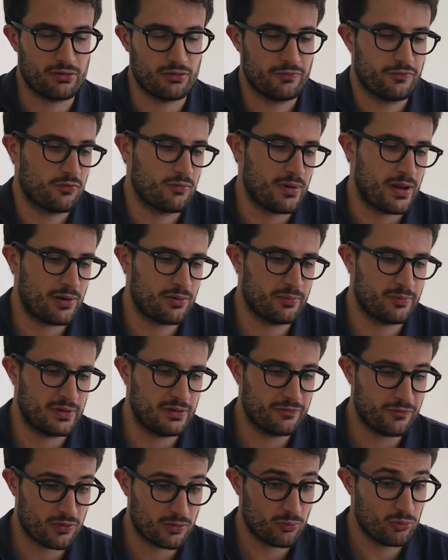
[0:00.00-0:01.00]
Il formulario, il
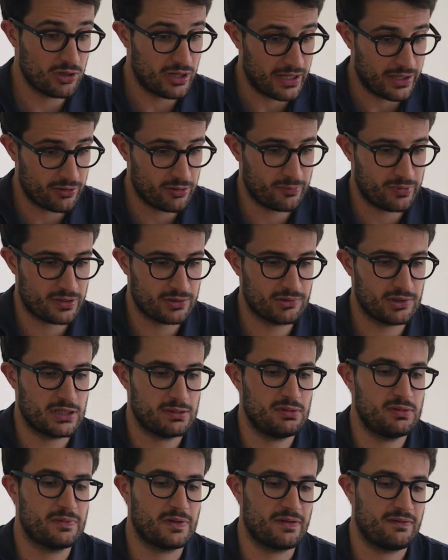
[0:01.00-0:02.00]
formulario
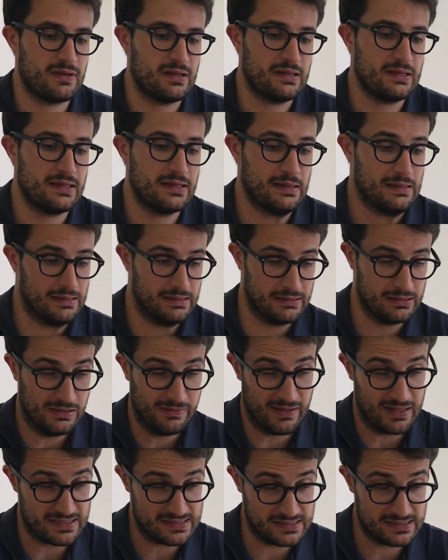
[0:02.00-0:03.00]
perdonami, prevede
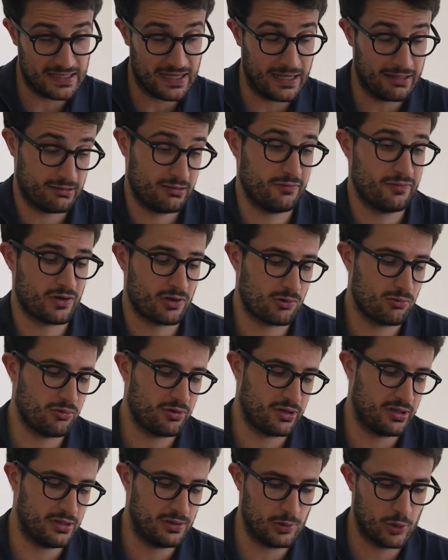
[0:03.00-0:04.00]
diversi dati, fra
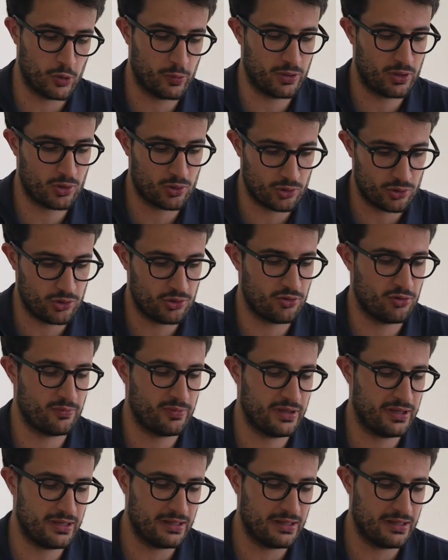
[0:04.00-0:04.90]
cui nome, cognome,